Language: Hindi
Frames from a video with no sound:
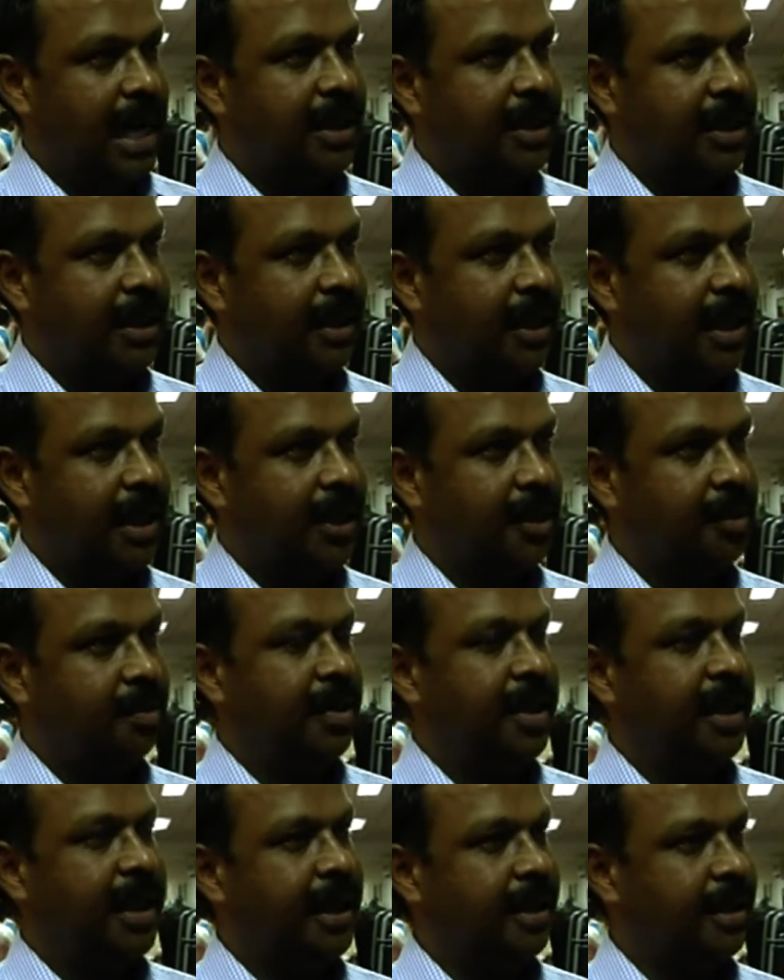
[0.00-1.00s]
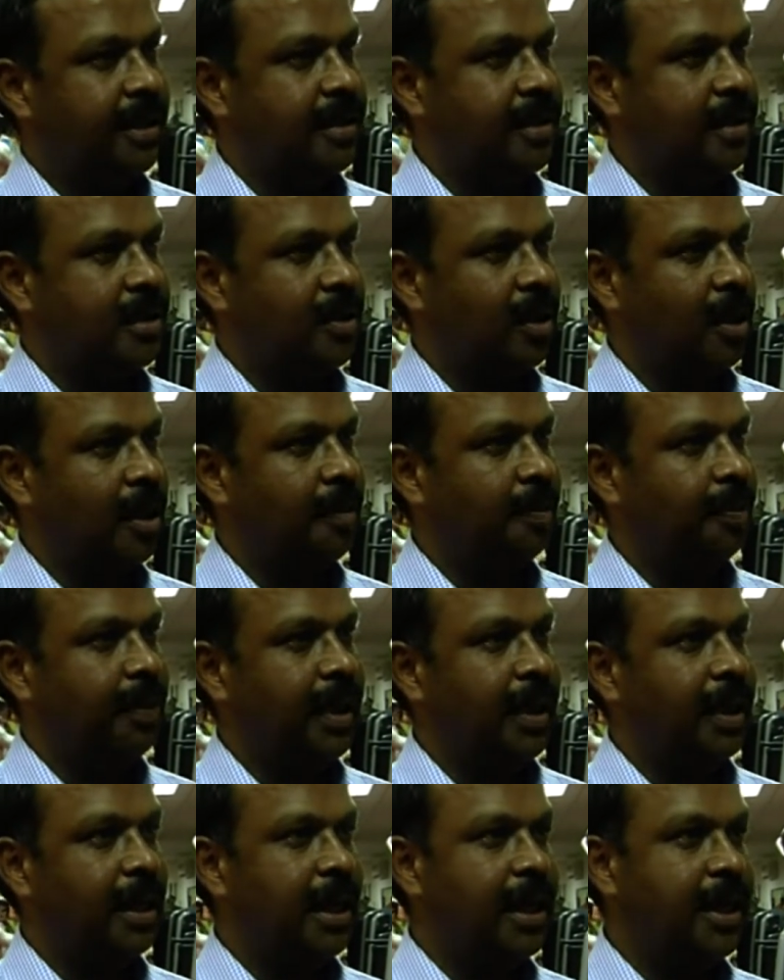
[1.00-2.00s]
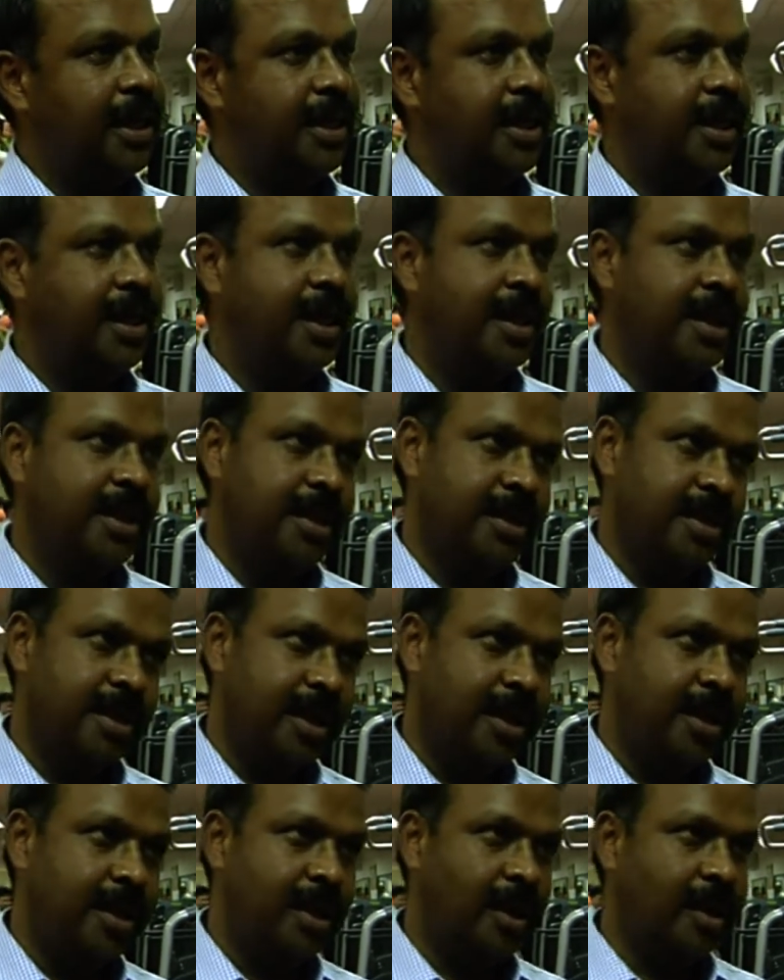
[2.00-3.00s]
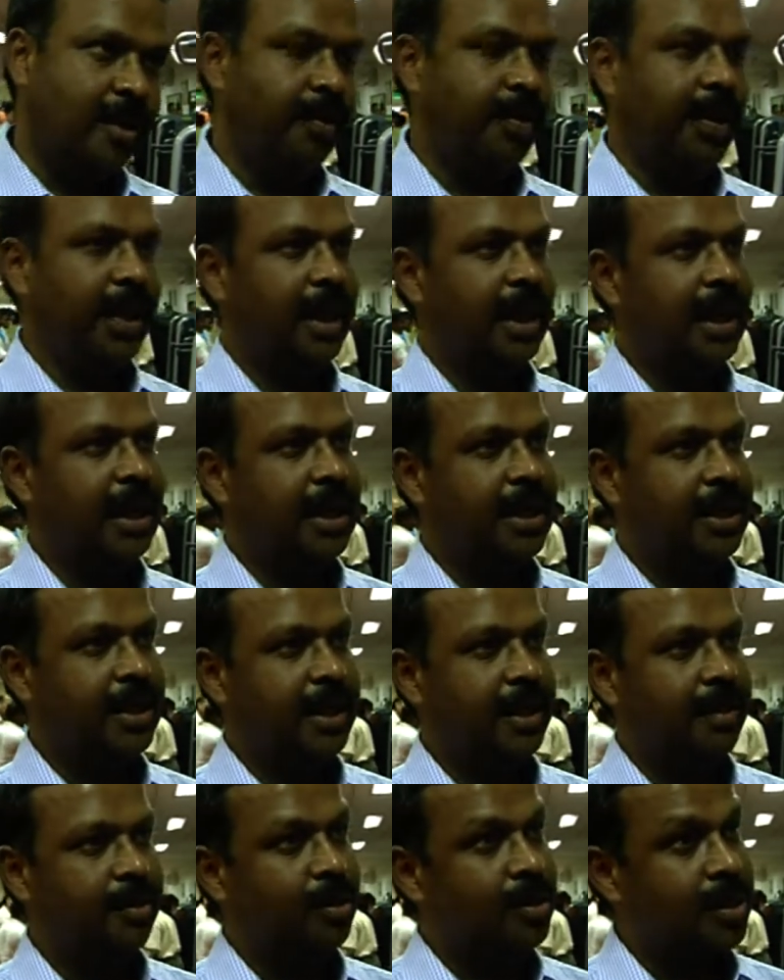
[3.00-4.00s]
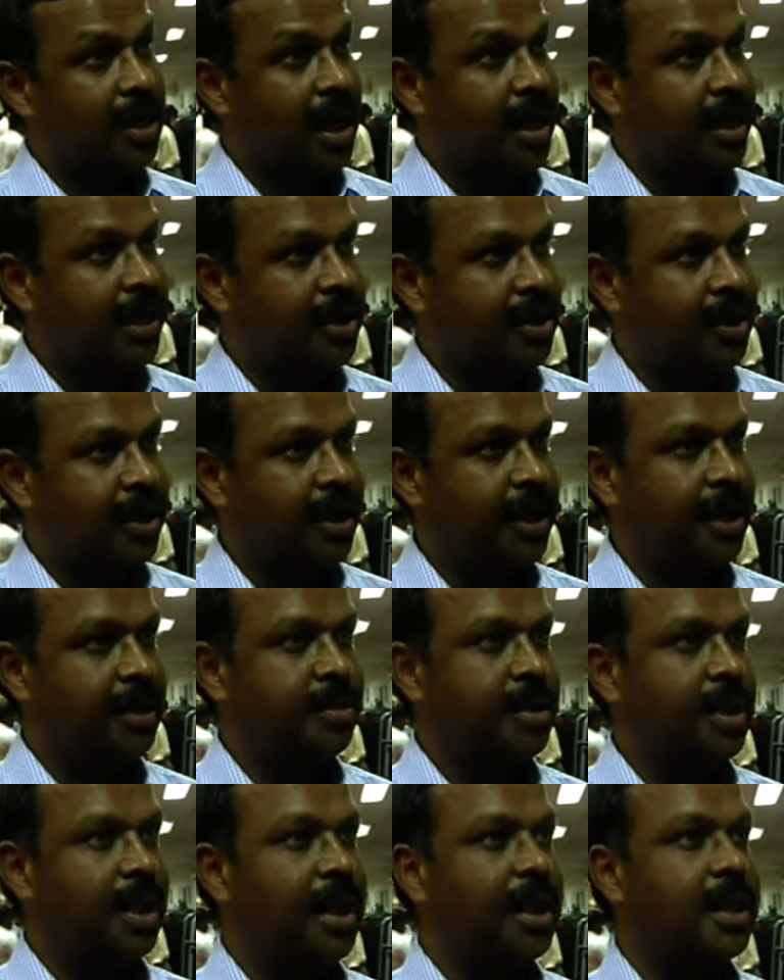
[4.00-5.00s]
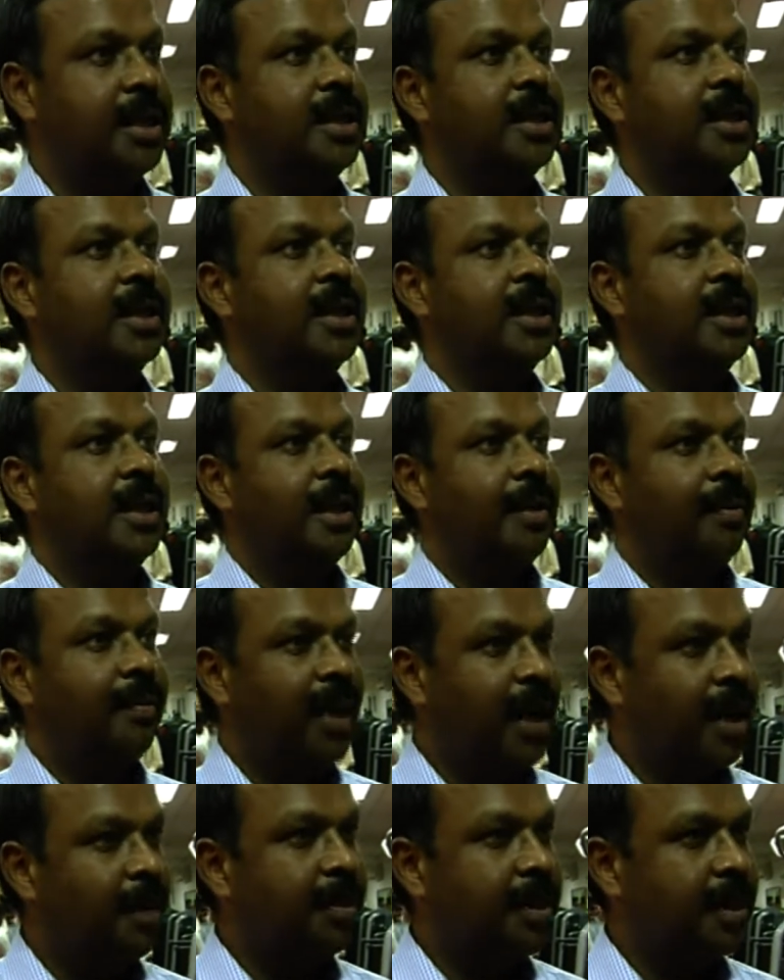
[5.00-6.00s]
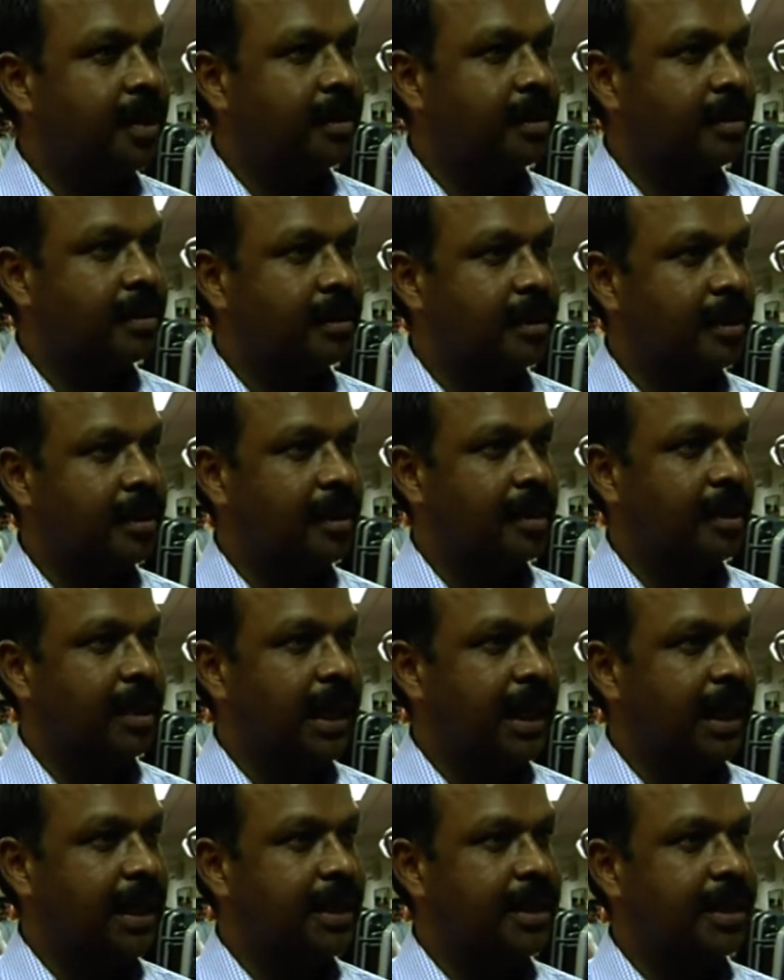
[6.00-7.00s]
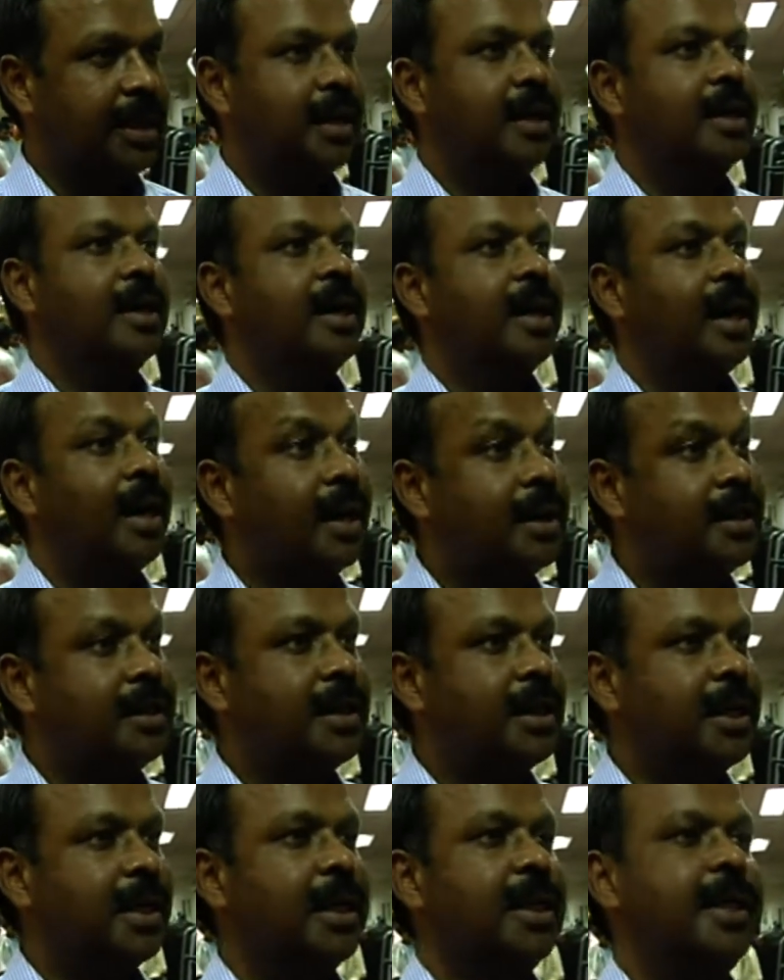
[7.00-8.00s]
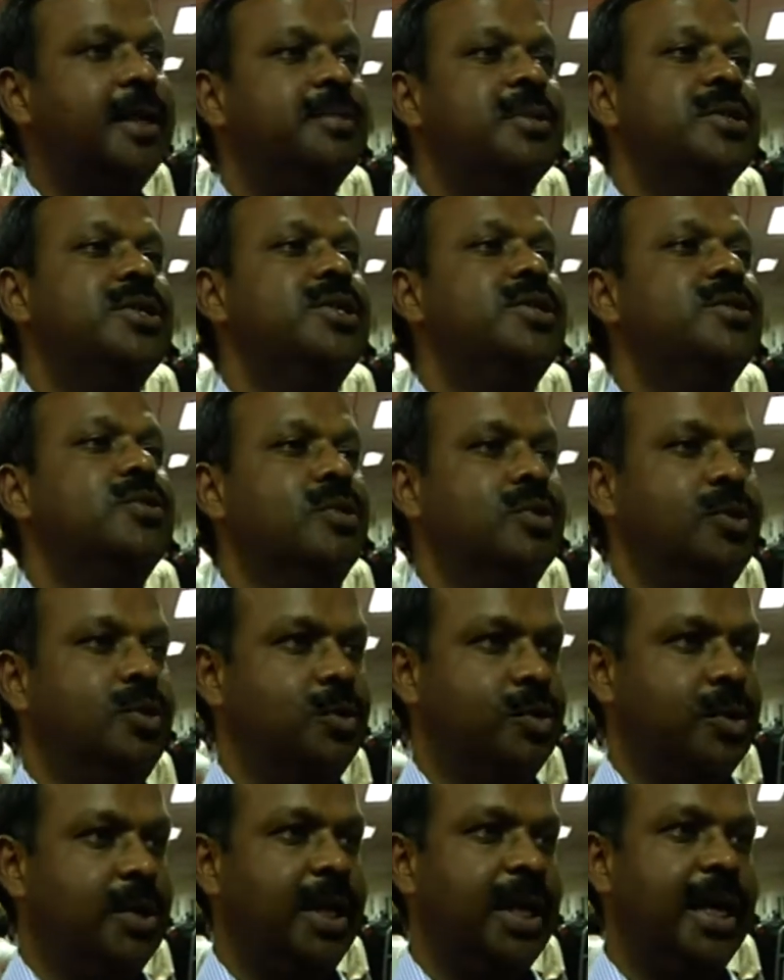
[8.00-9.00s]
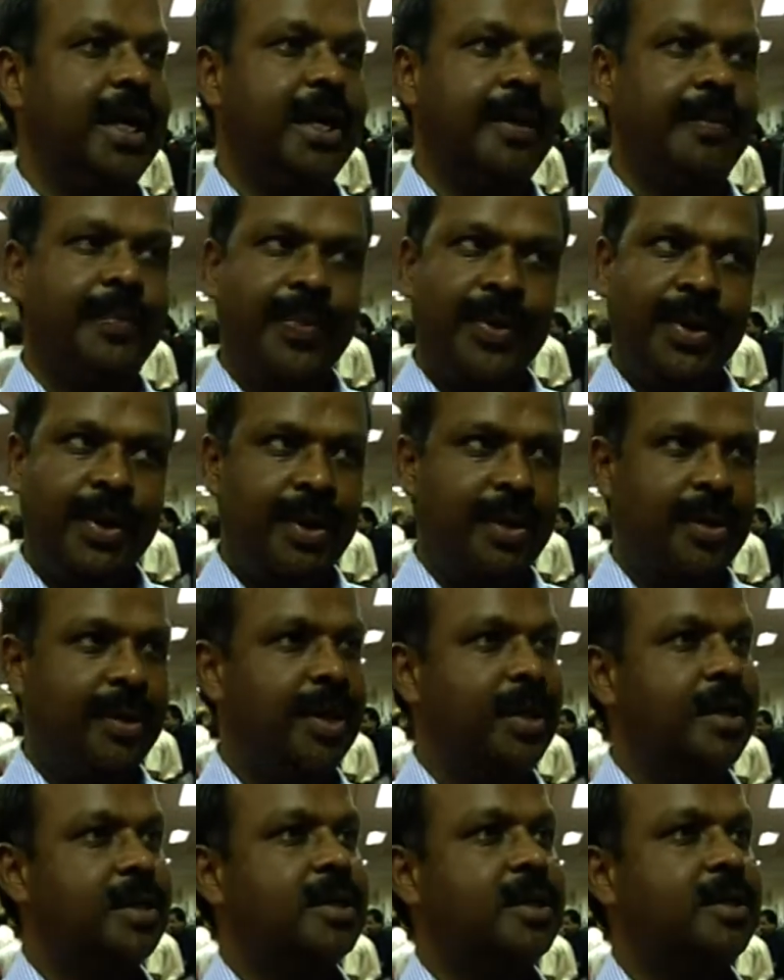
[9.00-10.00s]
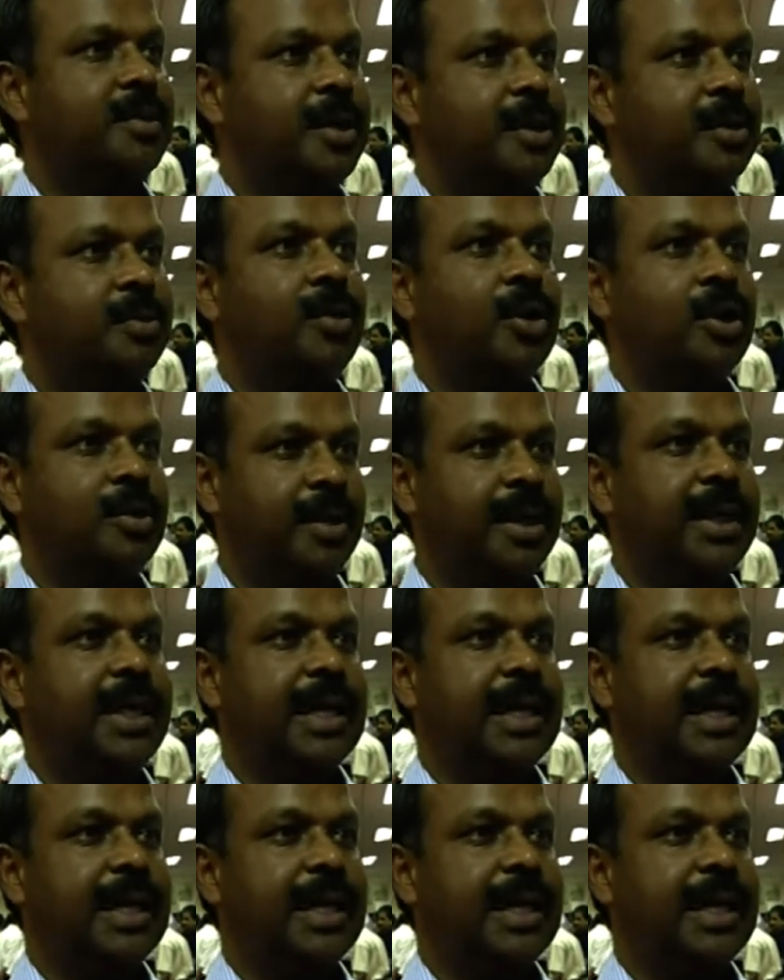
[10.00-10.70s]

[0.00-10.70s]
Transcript: आज के तारीख में एथेंस ओलंपिक ले लीजिए सिडनी ओलंपिक ले लीजिए गुसान एशियन गेम्स ले लीजिए मेलबर्न ले लीजिए हर जगह इन मशीन्स को यूज़ किया गया ये इसकी बड़ी बहुत बड़ी